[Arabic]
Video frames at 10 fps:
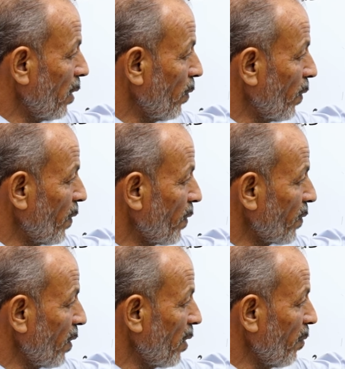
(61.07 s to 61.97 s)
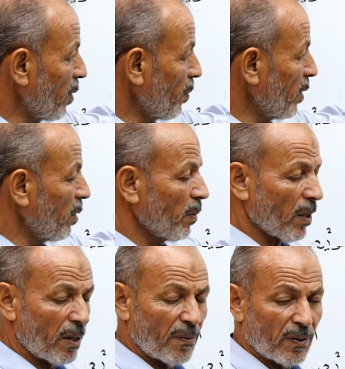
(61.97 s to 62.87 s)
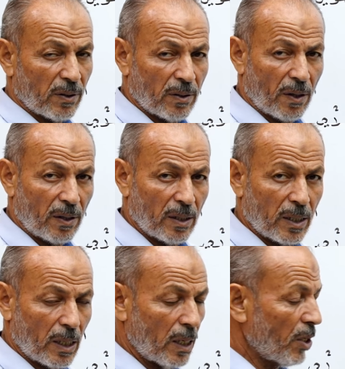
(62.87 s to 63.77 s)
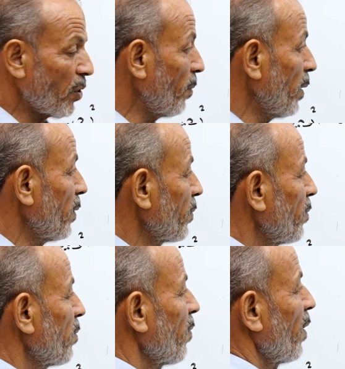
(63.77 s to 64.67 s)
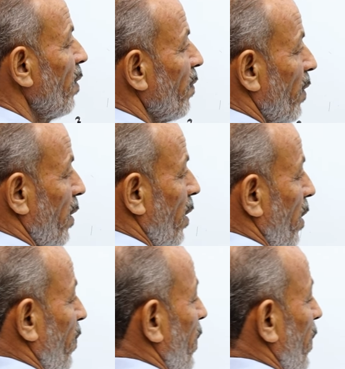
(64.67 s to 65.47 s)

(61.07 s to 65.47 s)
اللي هو سالب ثمانية بإضافة النظير الجمعي فراح أضيف